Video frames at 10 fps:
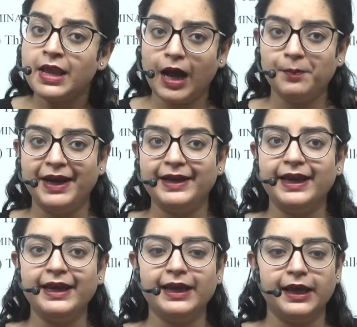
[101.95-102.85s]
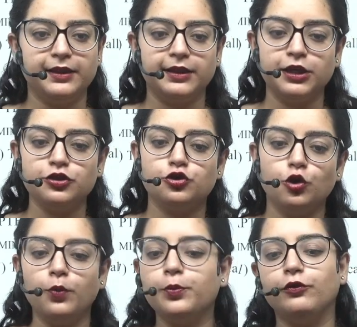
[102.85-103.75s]
अमेंडिंग के अंदर
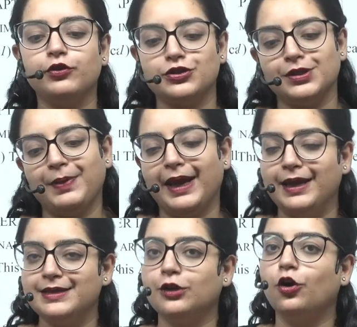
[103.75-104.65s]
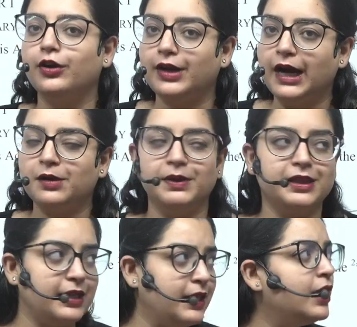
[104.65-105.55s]
जो प्रोविजन पहले से कॉन्ट्रैक्ट में
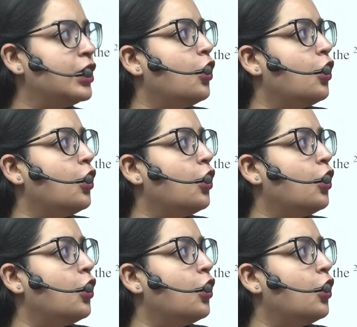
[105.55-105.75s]
थी